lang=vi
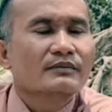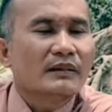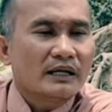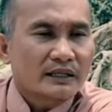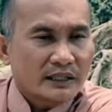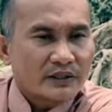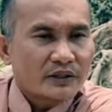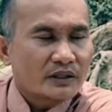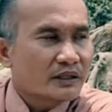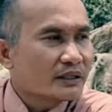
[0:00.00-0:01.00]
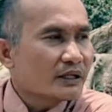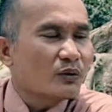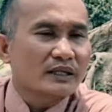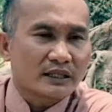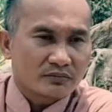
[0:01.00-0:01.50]
mở ra cho những cái
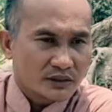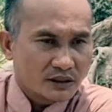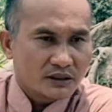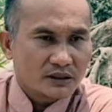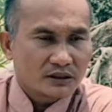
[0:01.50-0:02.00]
quan trọng trước